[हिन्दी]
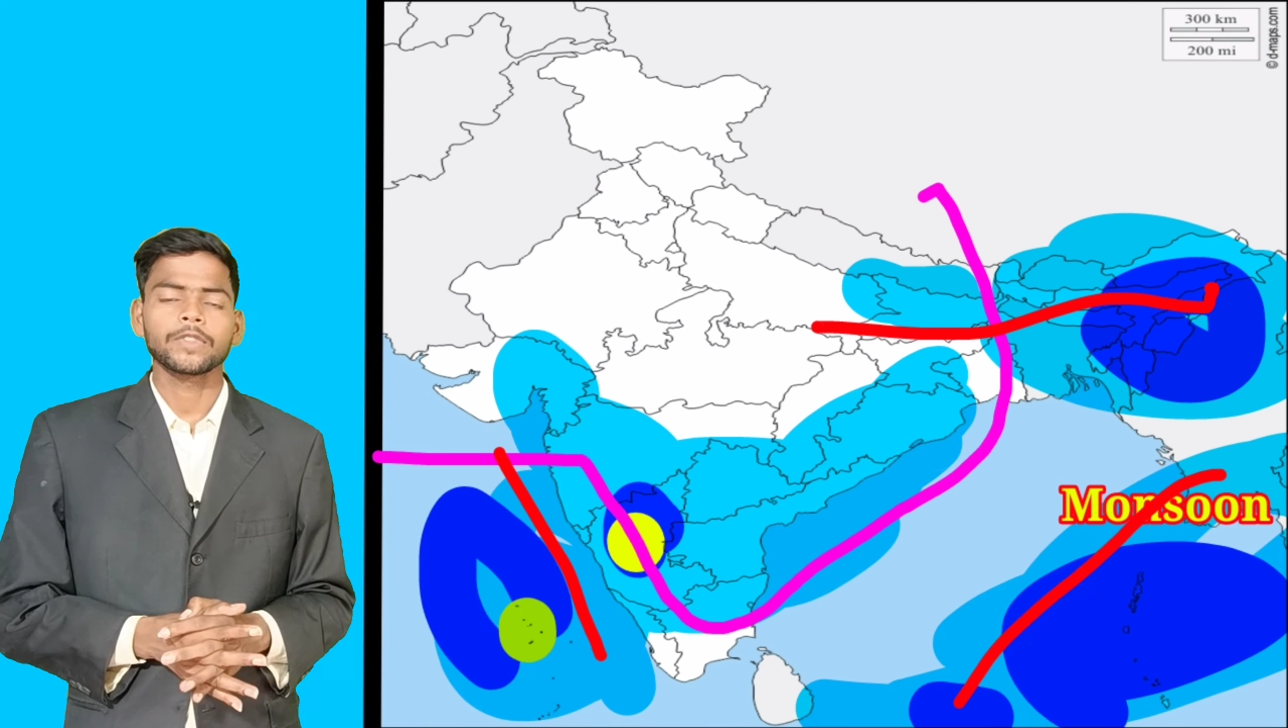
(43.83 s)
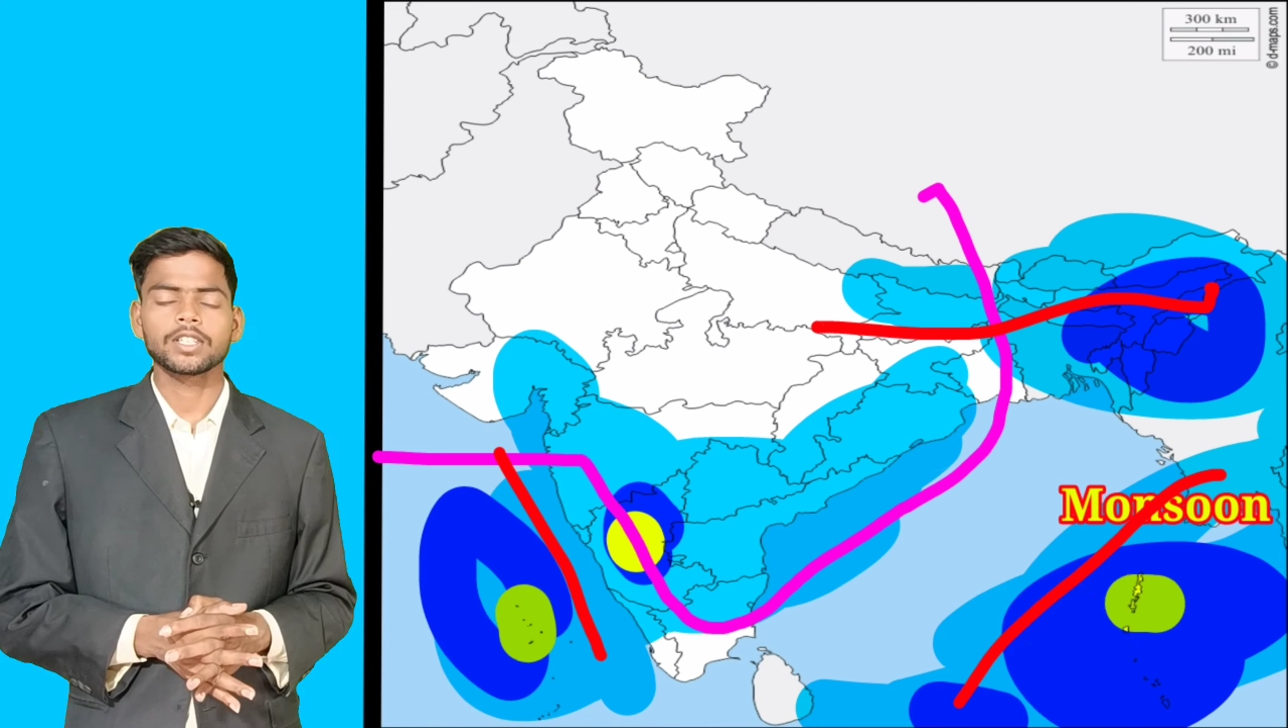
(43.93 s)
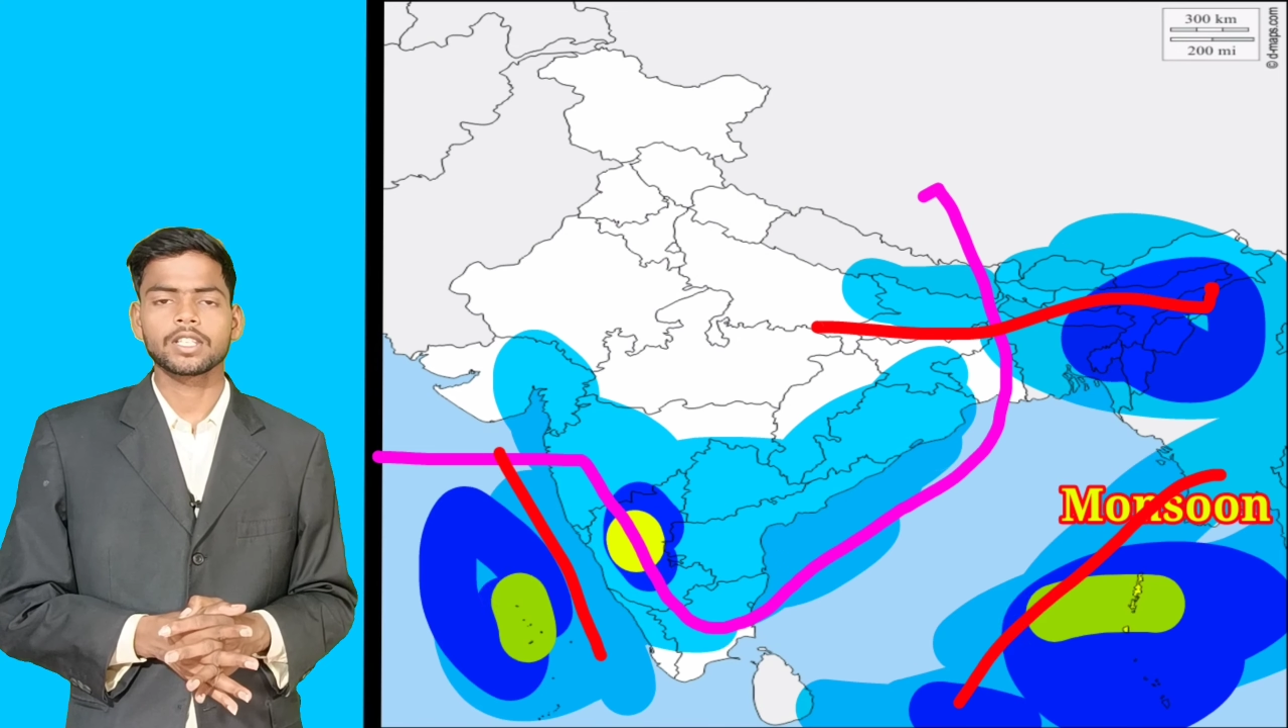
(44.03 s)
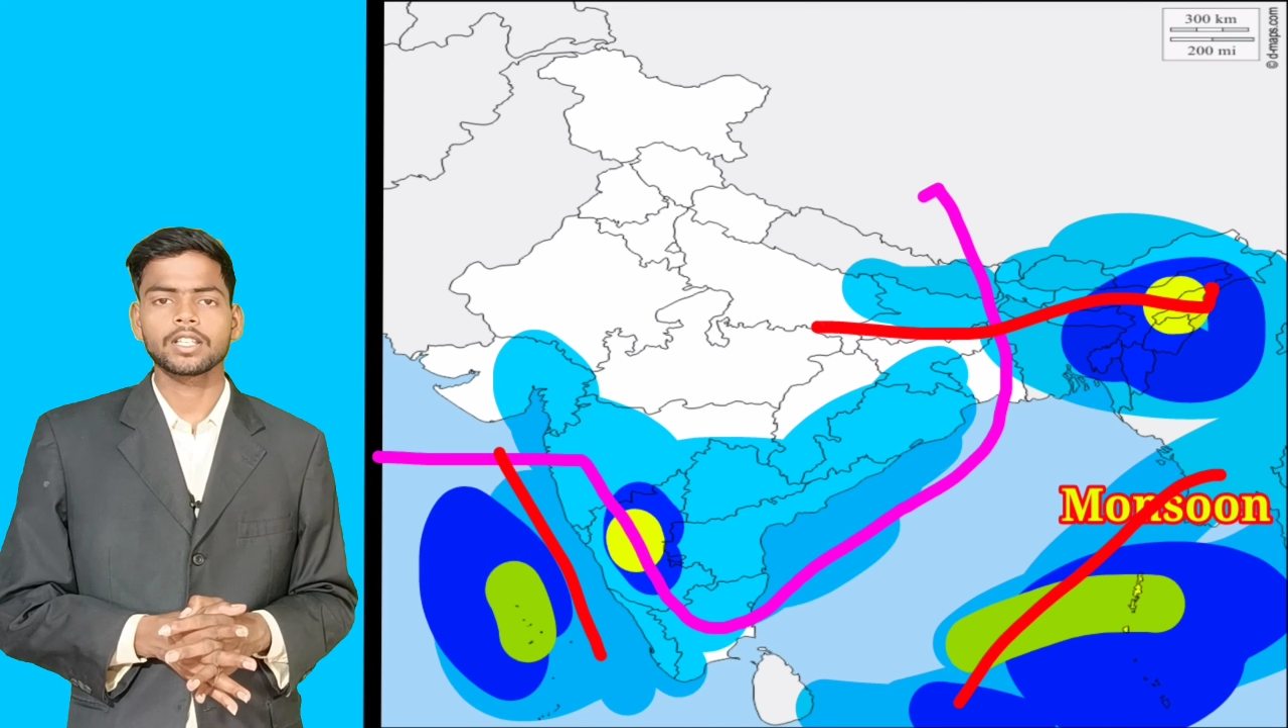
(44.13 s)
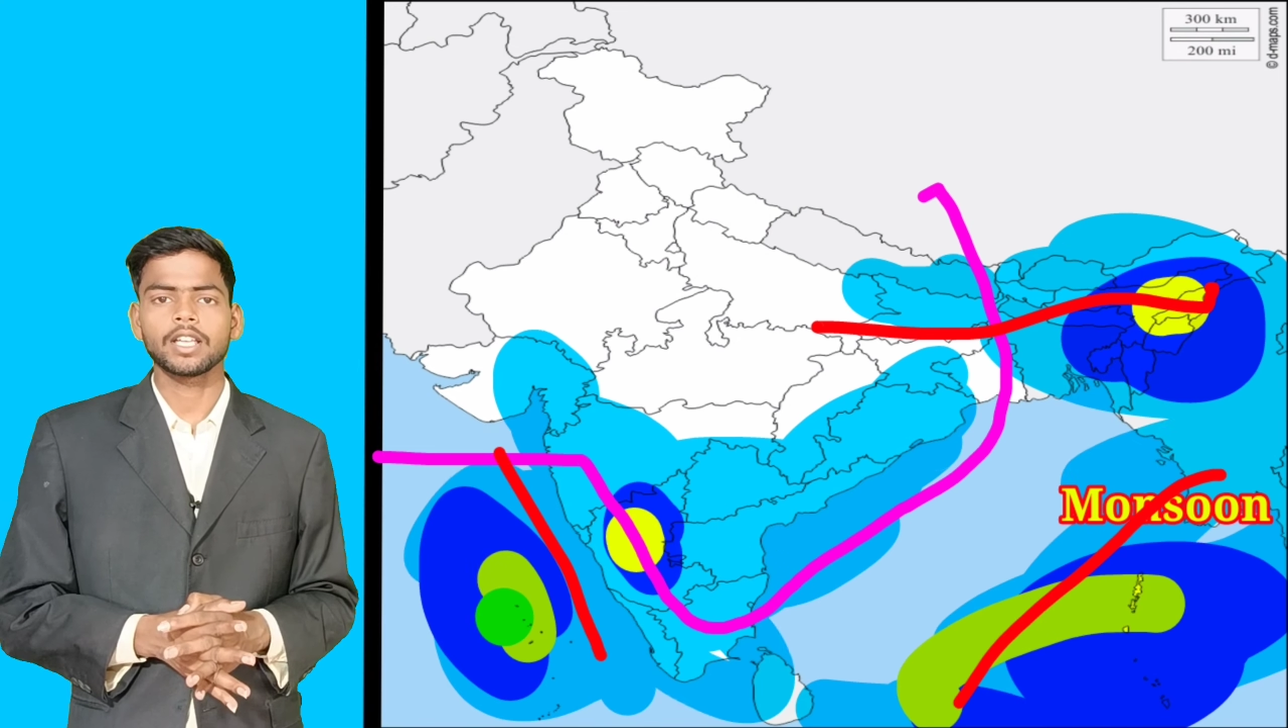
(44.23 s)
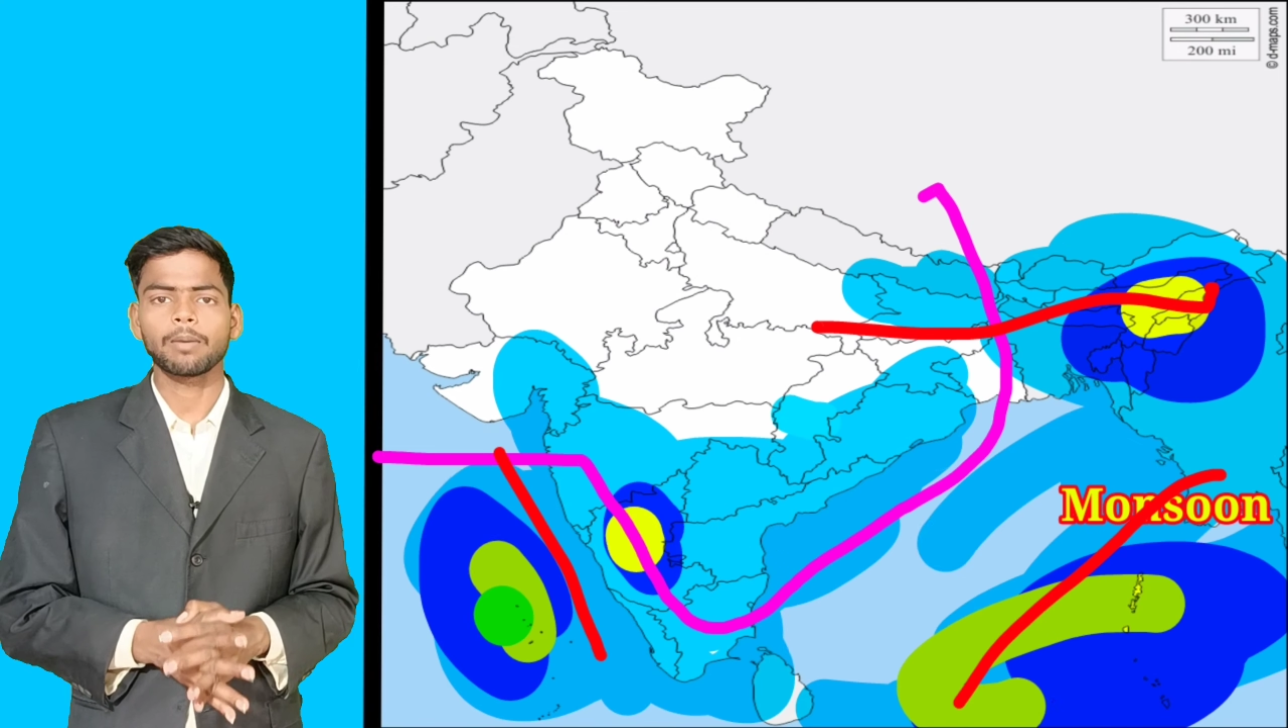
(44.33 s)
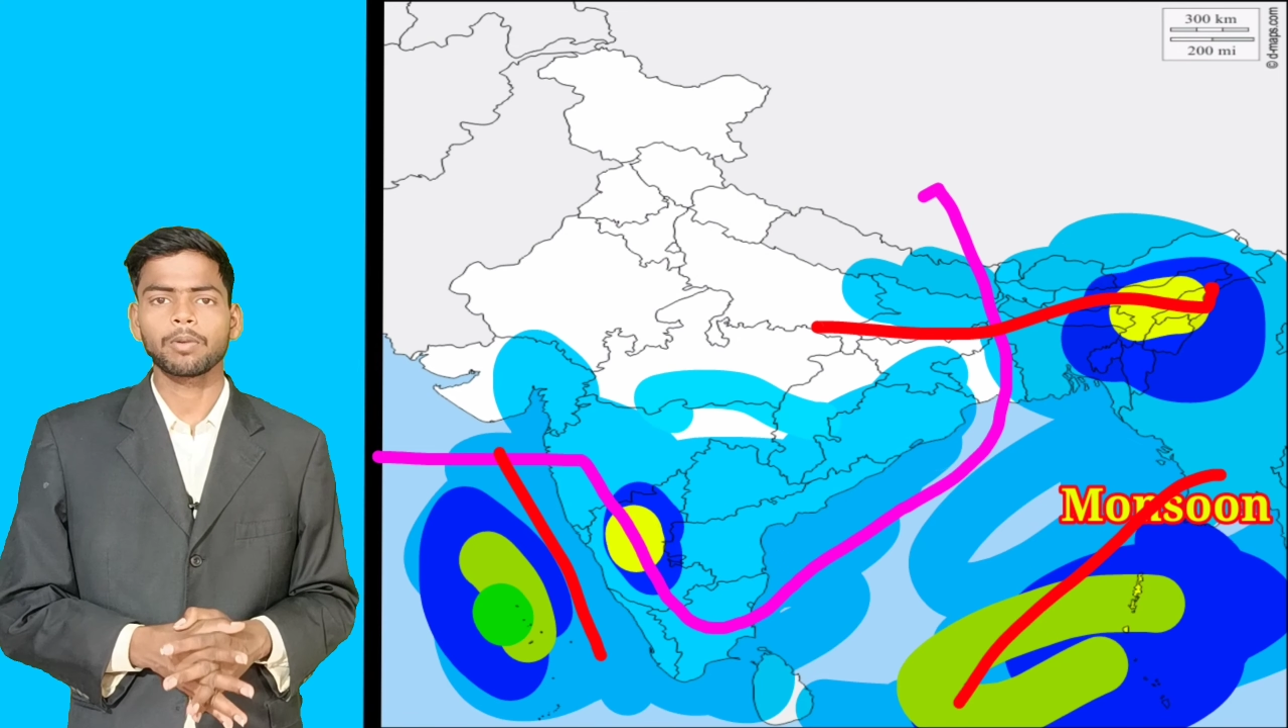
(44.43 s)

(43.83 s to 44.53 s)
जिससे कि यहाँ